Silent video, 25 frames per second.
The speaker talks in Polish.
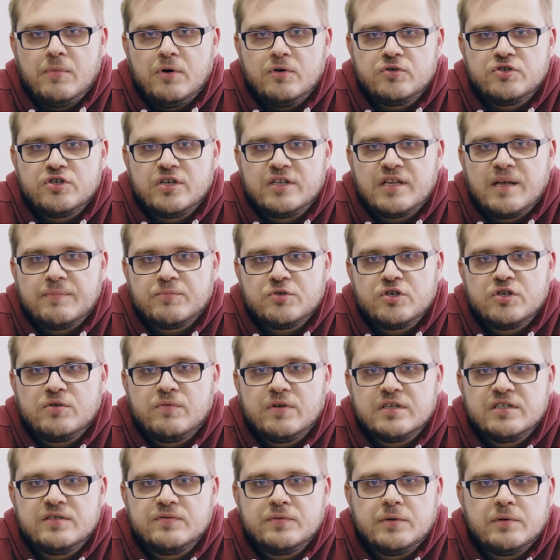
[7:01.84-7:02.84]
może na
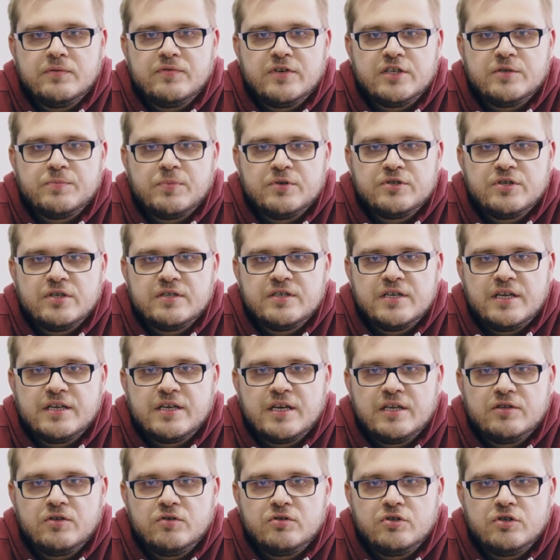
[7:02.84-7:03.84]
przykład zwoływać
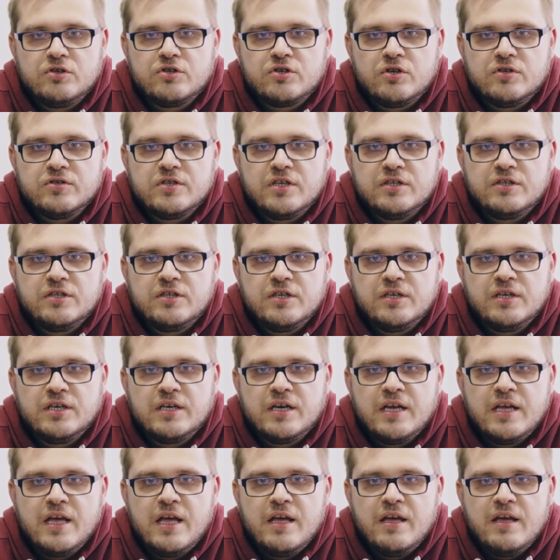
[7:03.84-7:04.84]
posiedzenia dotyczące
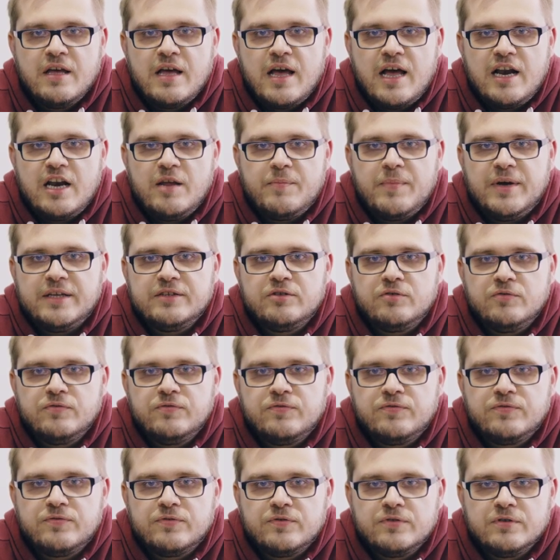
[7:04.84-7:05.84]
tych
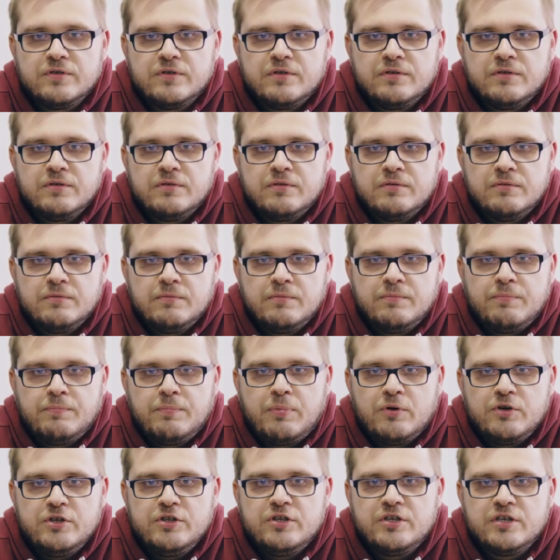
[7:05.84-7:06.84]
elementów y,
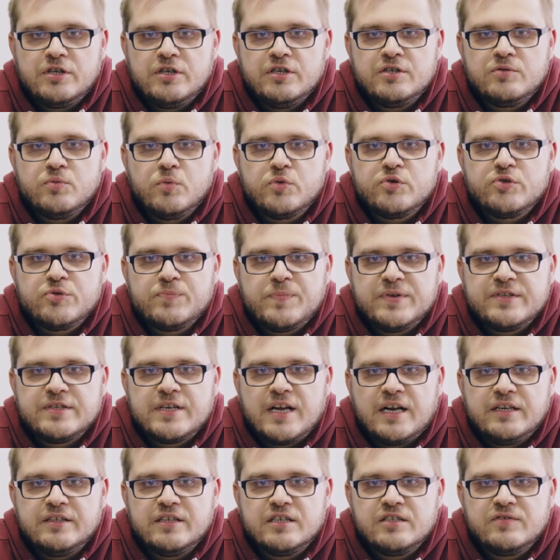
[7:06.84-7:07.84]
polityki służb
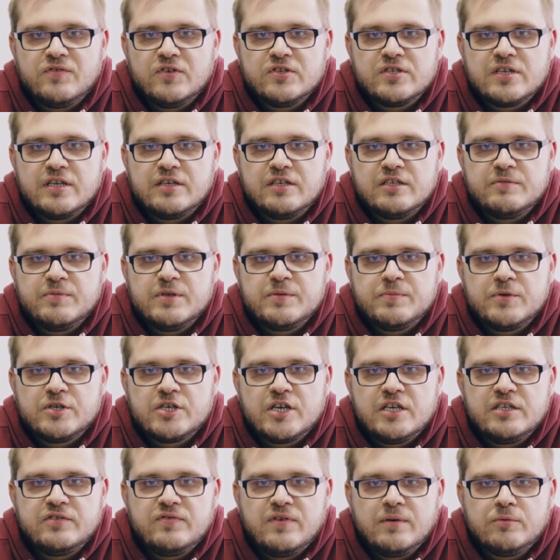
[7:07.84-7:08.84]
specjalnych związanych z
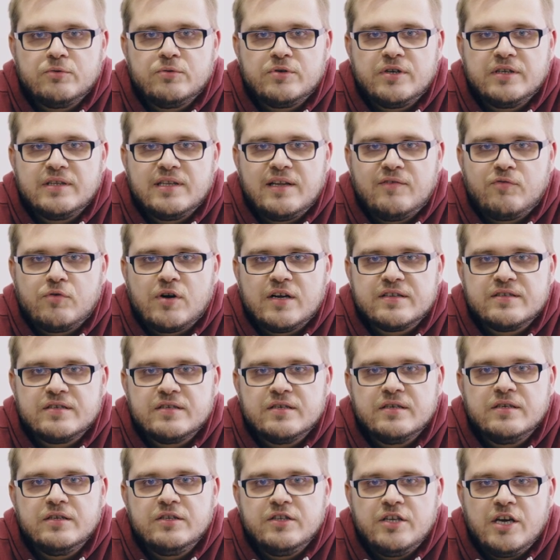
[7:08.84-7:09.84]
bezpieczeństwem, które dla
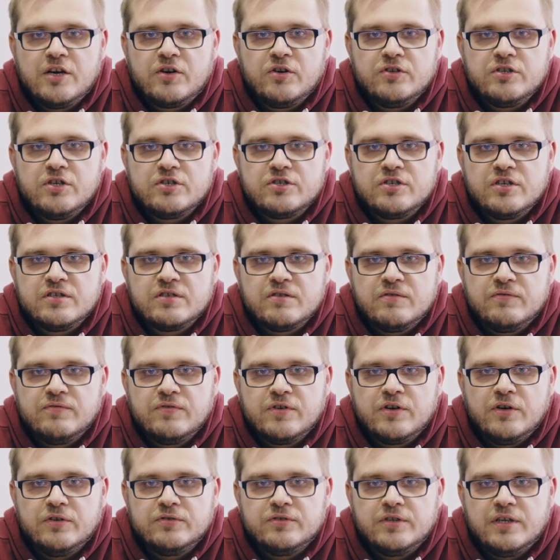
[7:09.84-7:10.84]
władzy niekoniecznie są
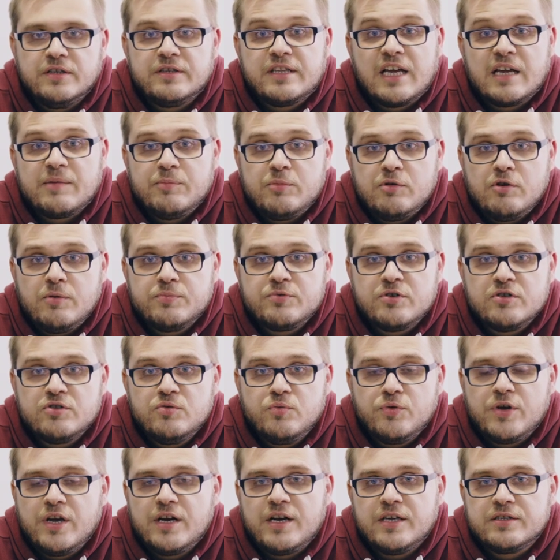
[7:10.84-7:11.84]
wygodne. Tak było przez
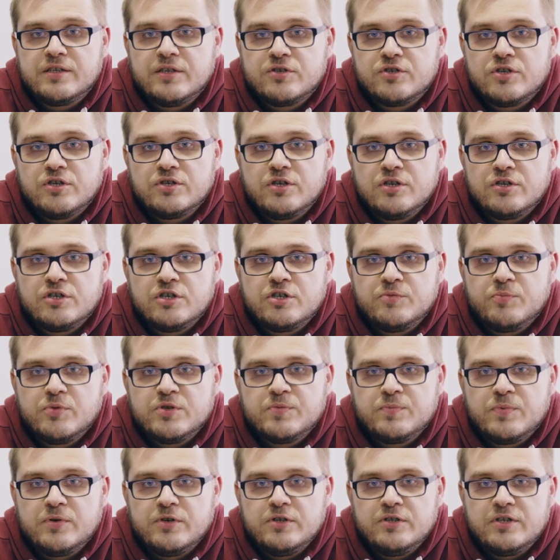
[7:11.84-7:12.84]
długie lata III
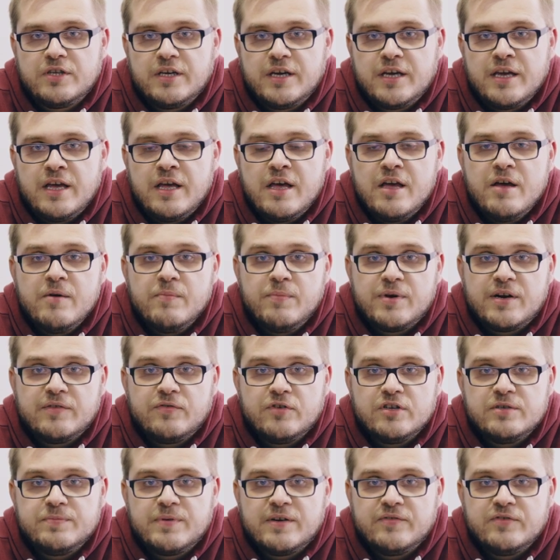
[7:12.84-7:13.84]
Rzeczypospolitej.
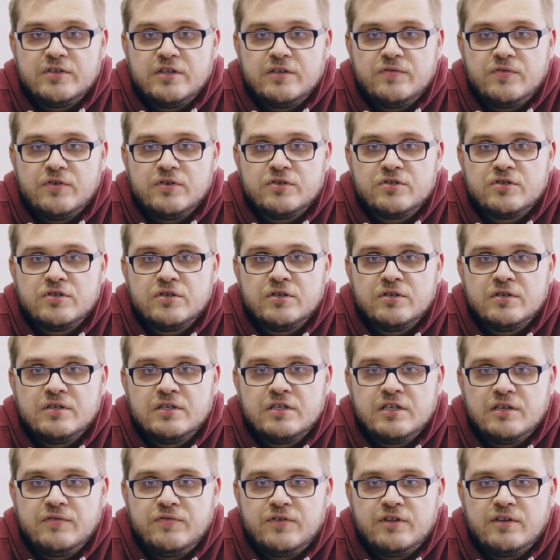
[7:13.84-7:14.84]
Prawo i Sprawiedliwość
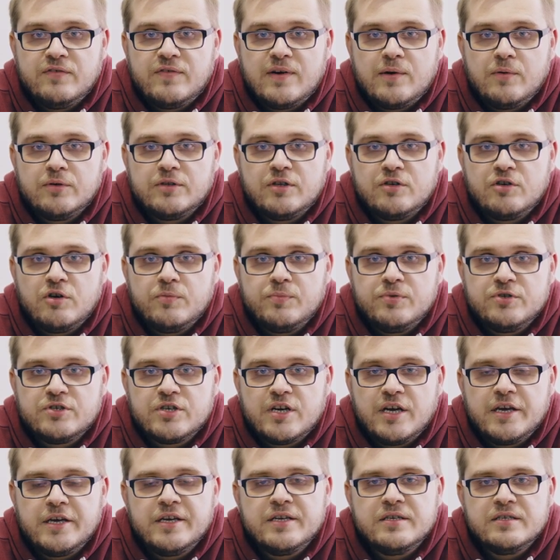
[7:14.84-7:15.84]
zlikwidowało ten
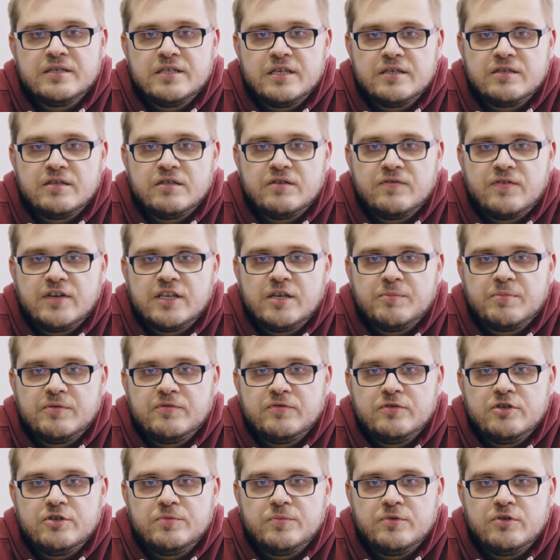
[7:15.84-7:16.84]
obyczaj. Zdecydowanie
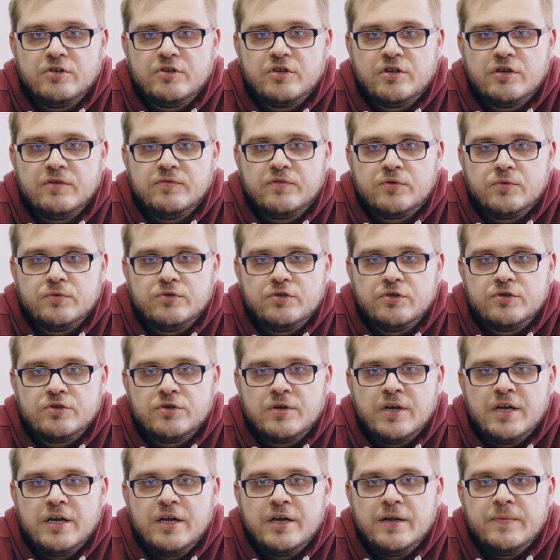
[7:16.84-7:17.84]
powinniśmy do niego
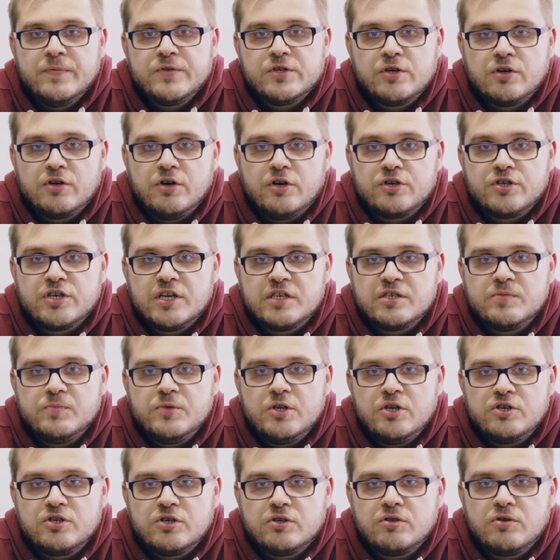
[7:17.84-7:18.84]
wrócić. Co gorsza,
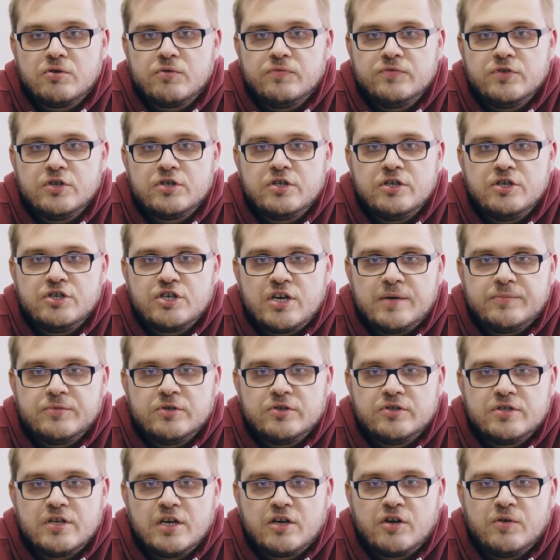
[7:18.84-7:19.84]
zmniejszono również
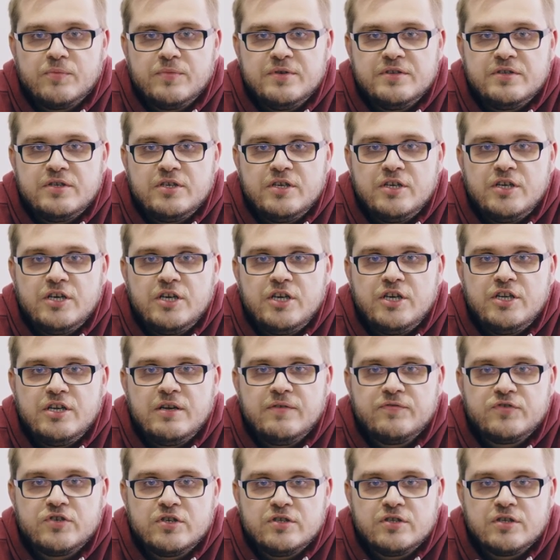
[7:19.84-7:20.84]
liczebność tej komisji i
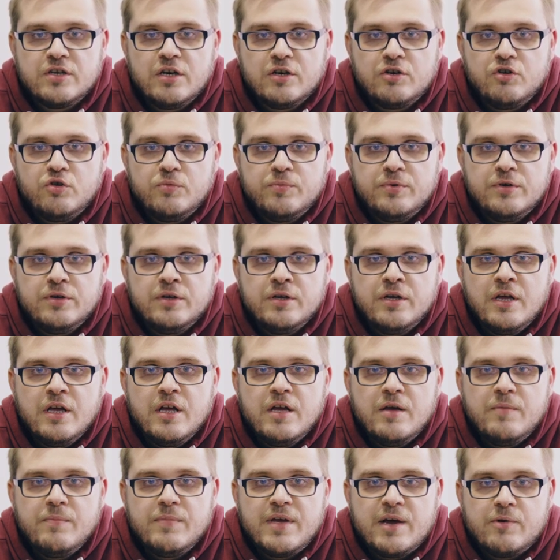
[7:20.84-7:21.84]
nie wszystkie kluby
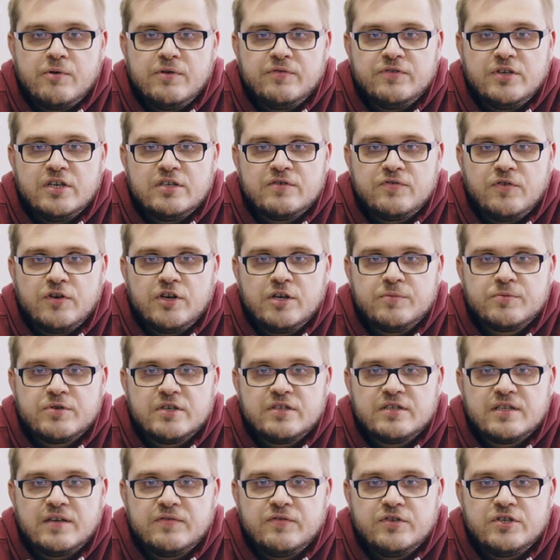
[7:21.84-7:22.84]
miały w niej swoich
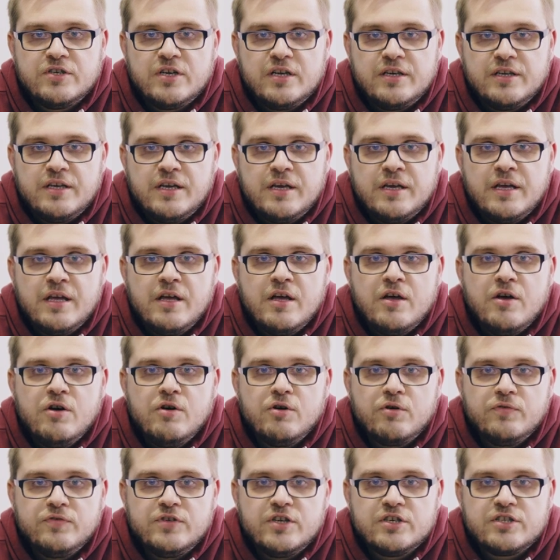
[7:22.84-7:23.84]
przedstawicieli.
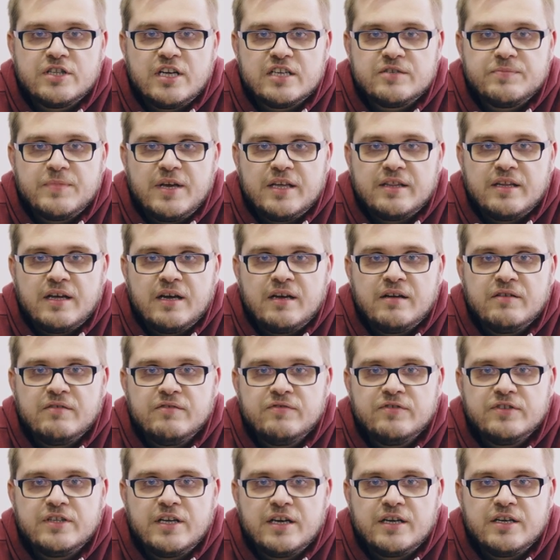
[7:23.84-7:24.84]
Również ta zmiana
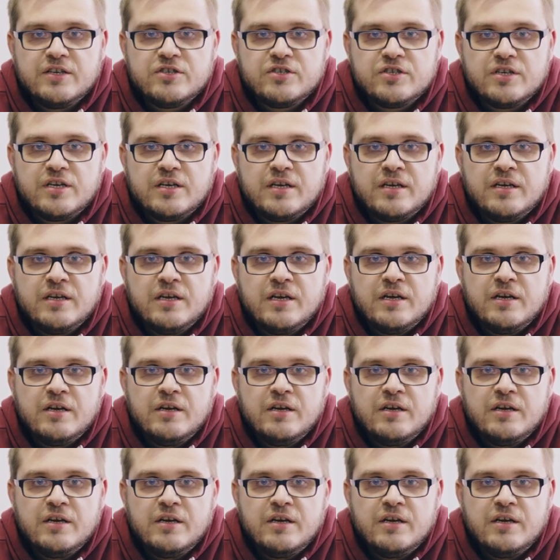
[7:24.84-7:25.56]
wydaje się